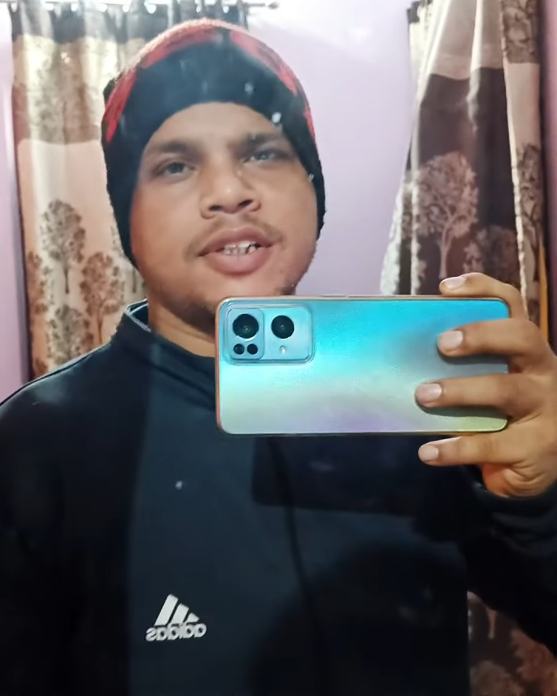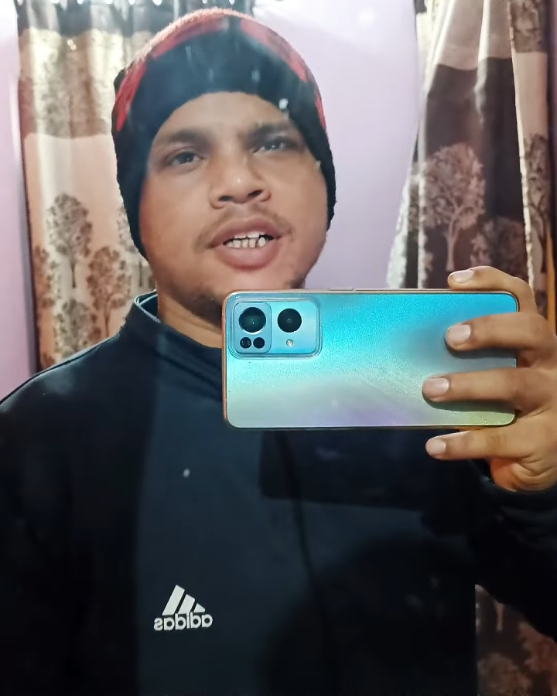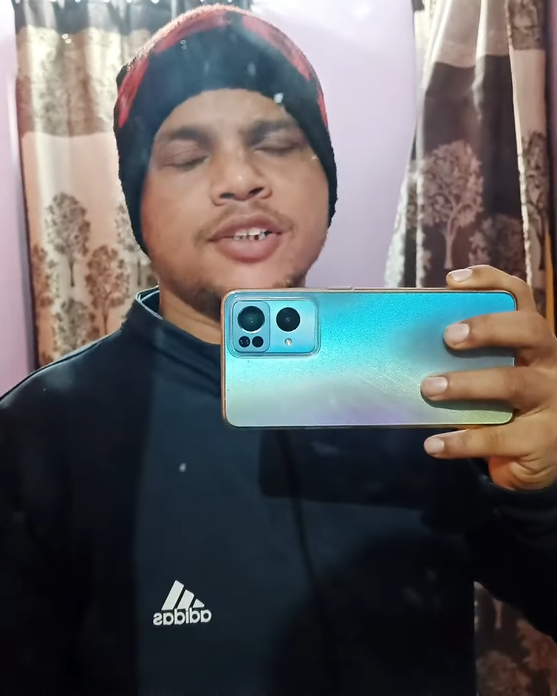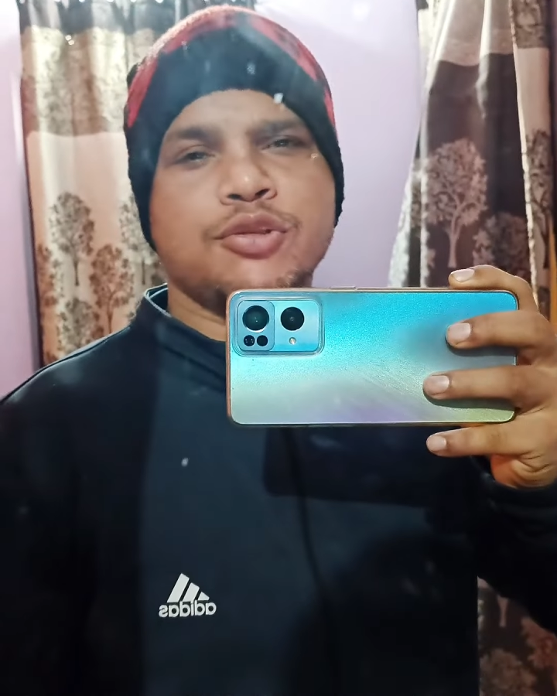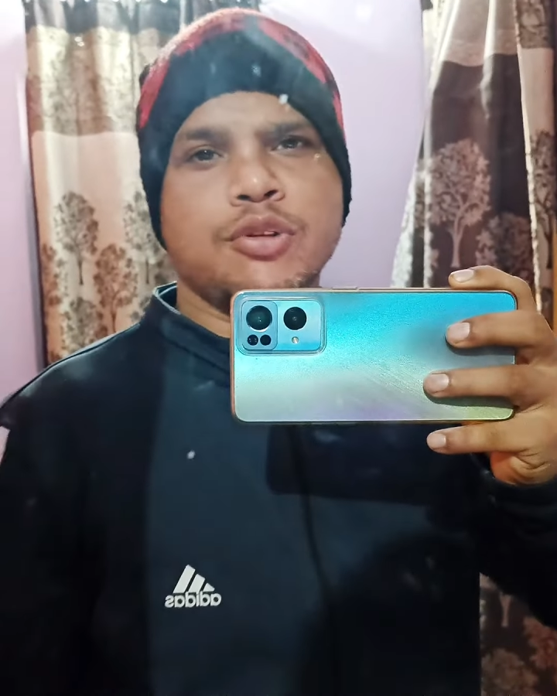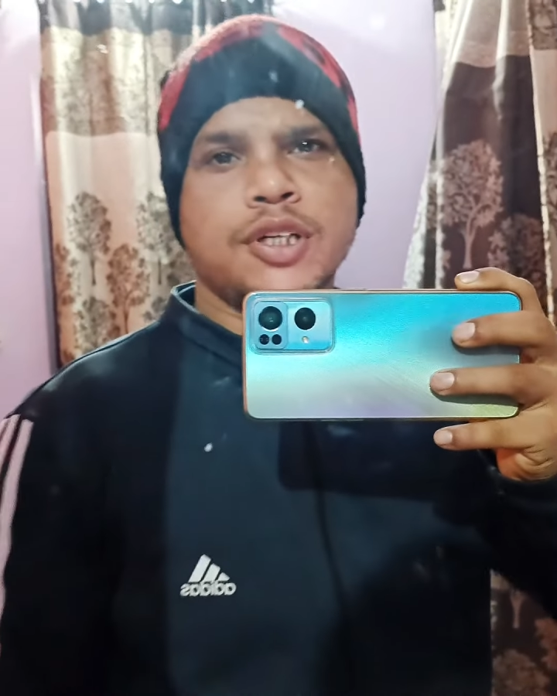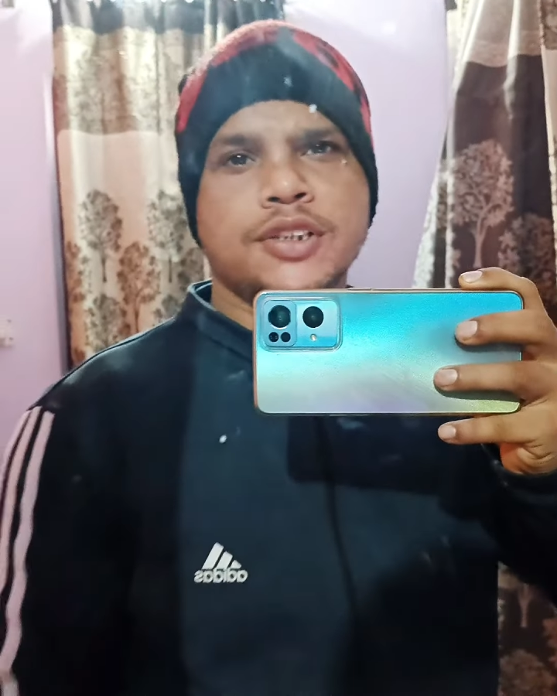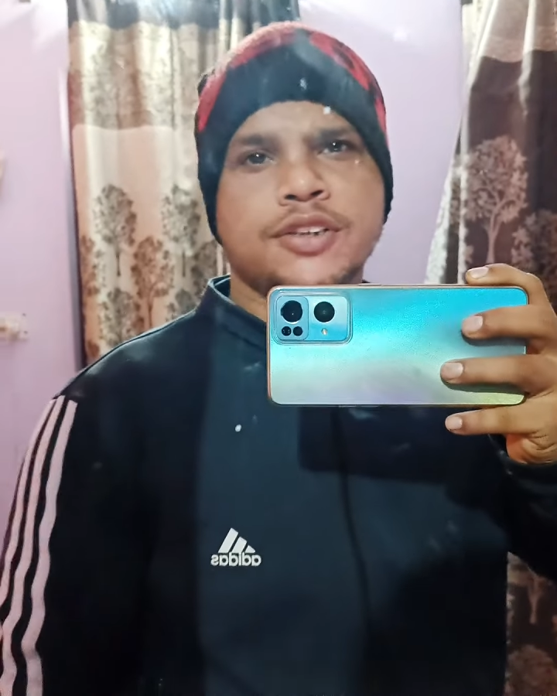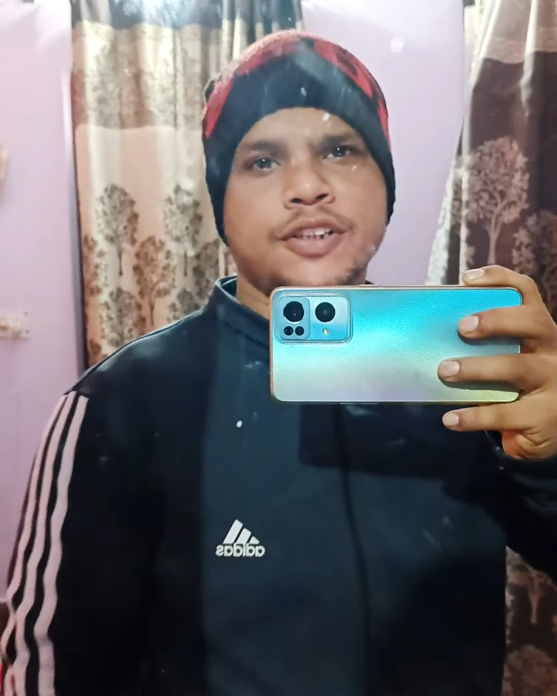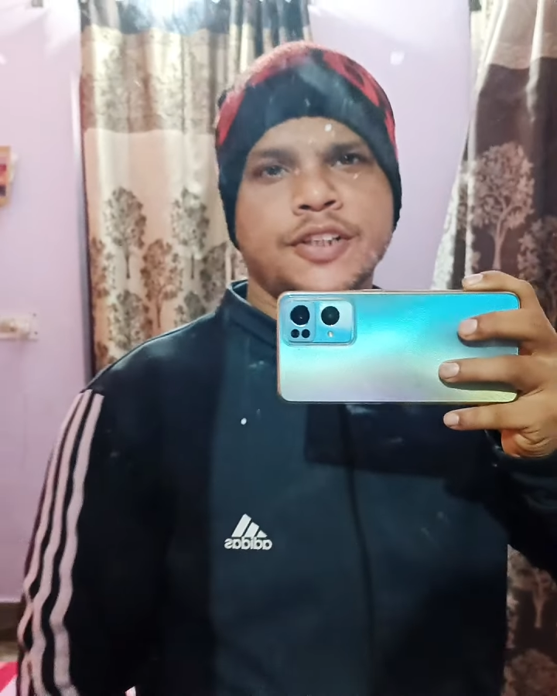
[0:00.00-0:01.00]
गाइस तो
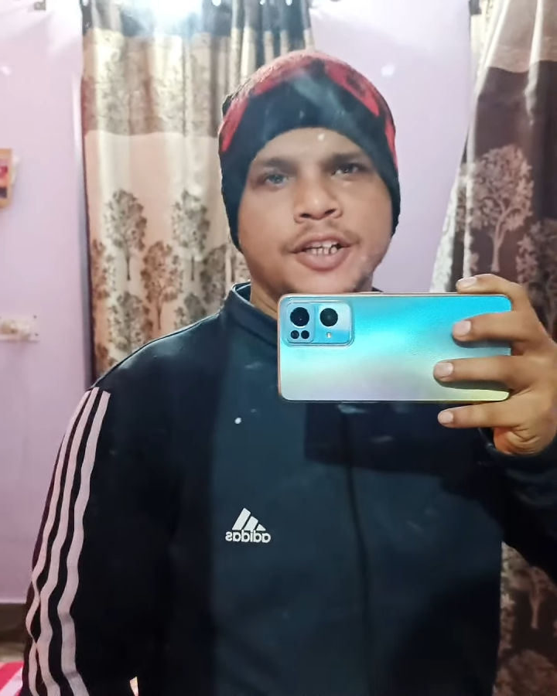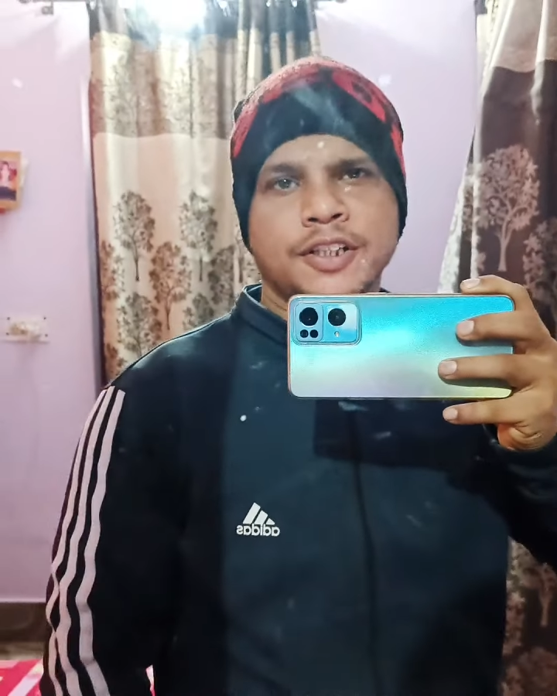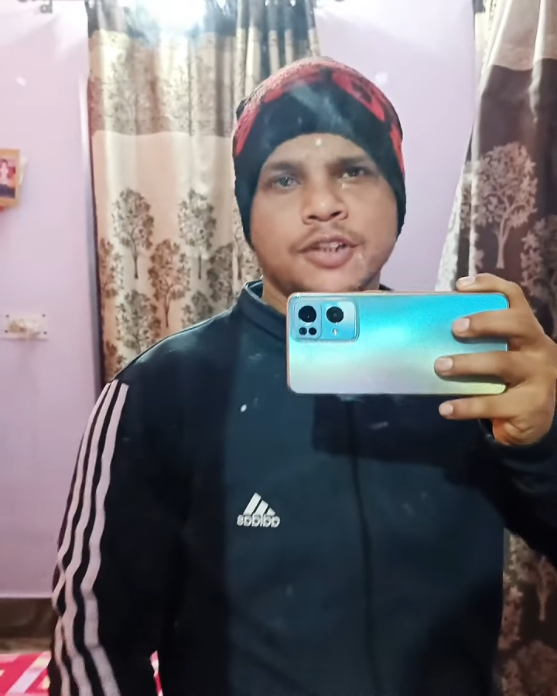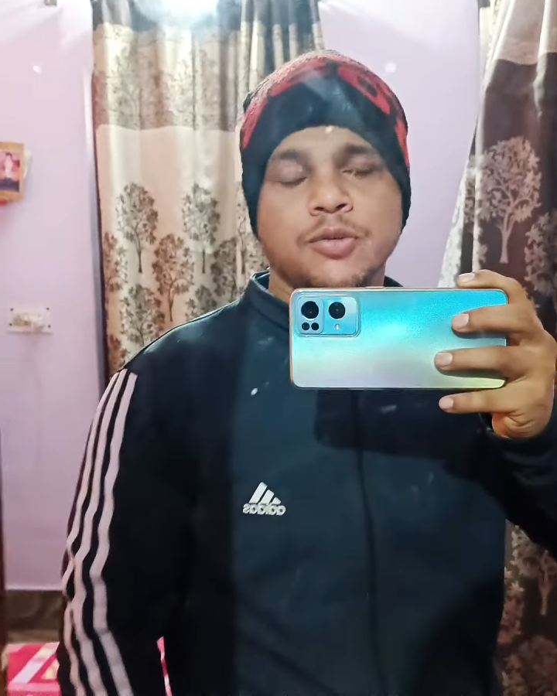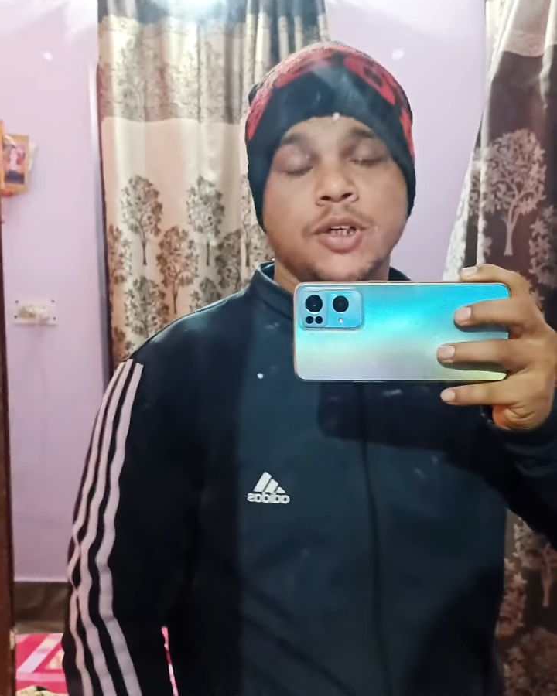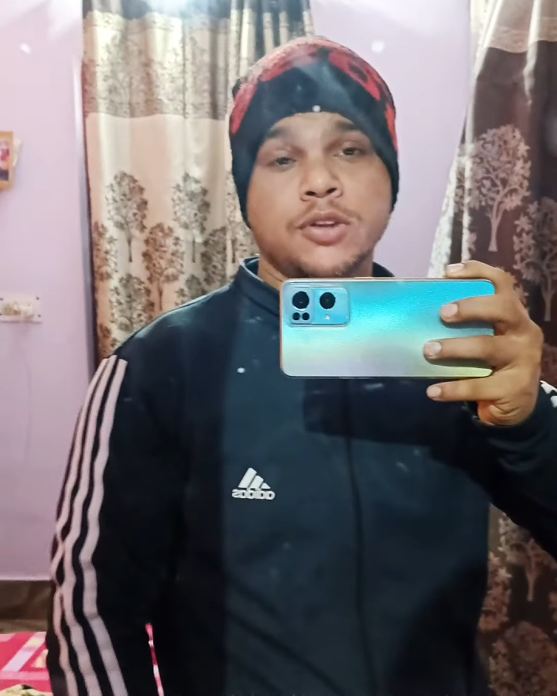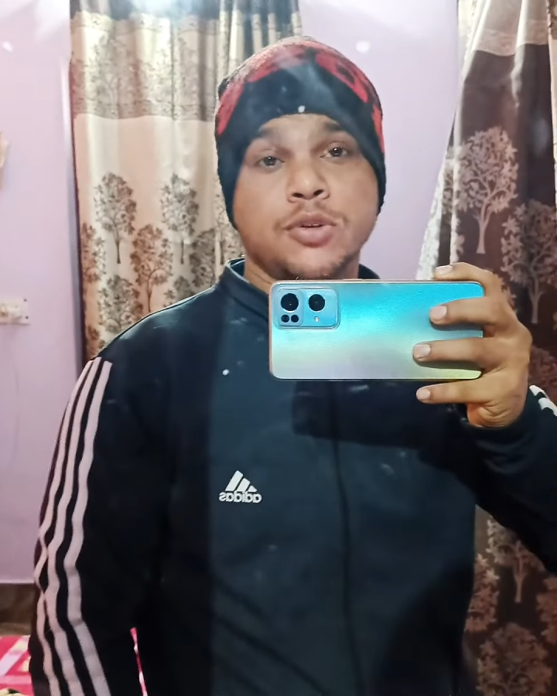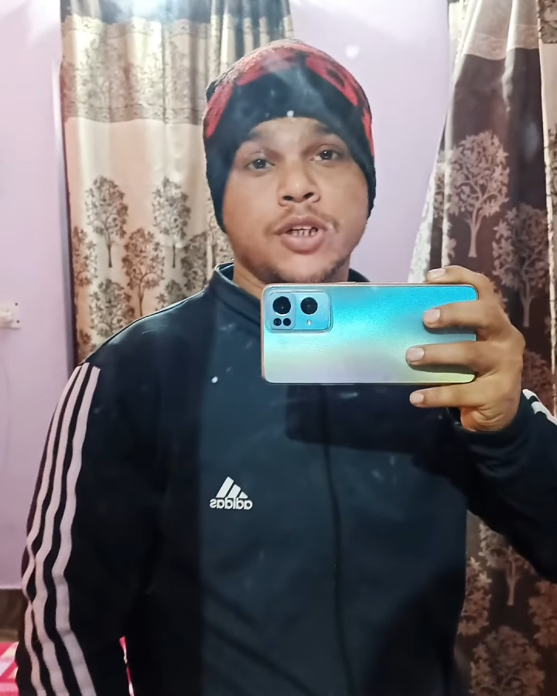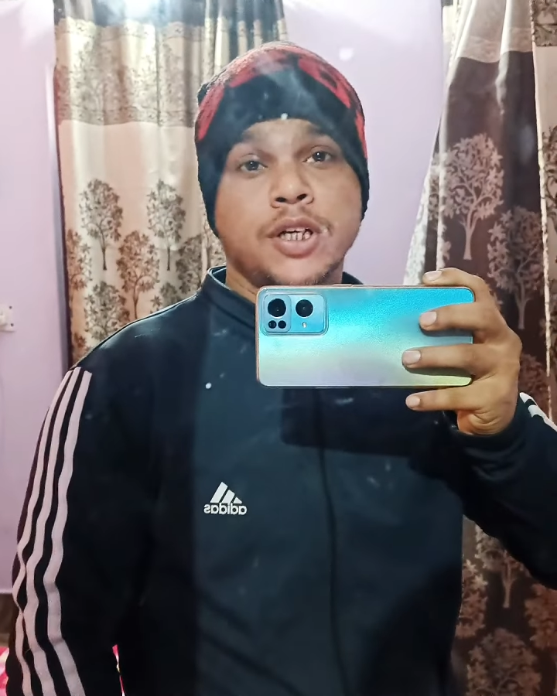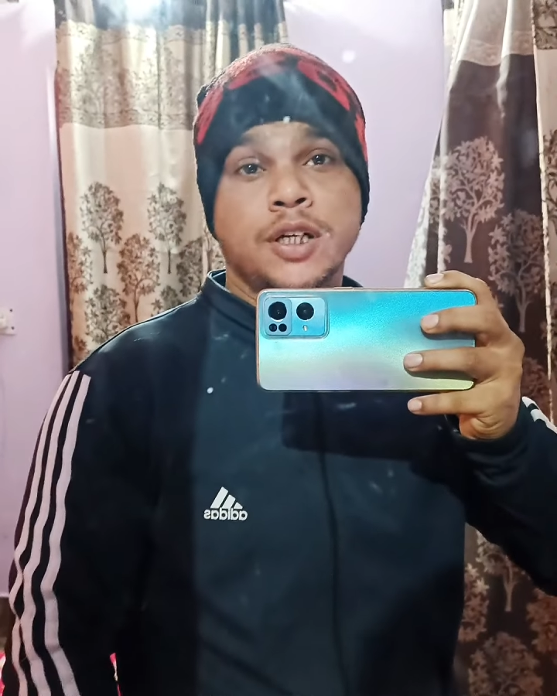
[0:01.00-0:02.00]
आज संडे था तो आज
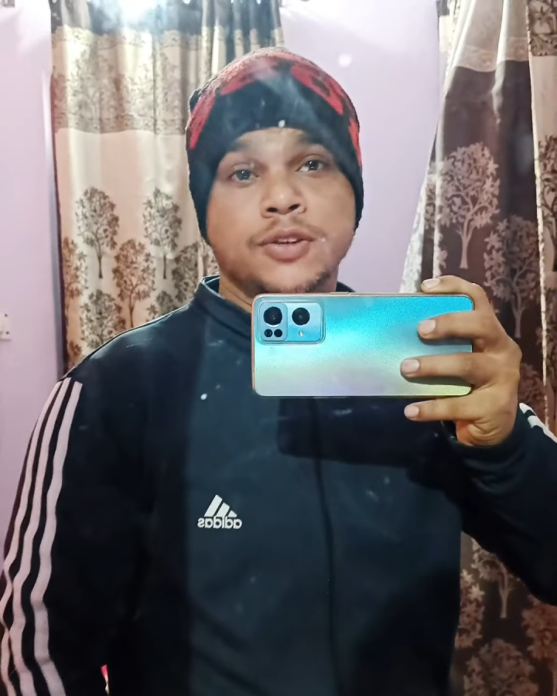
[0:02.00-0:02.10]
थोड़ा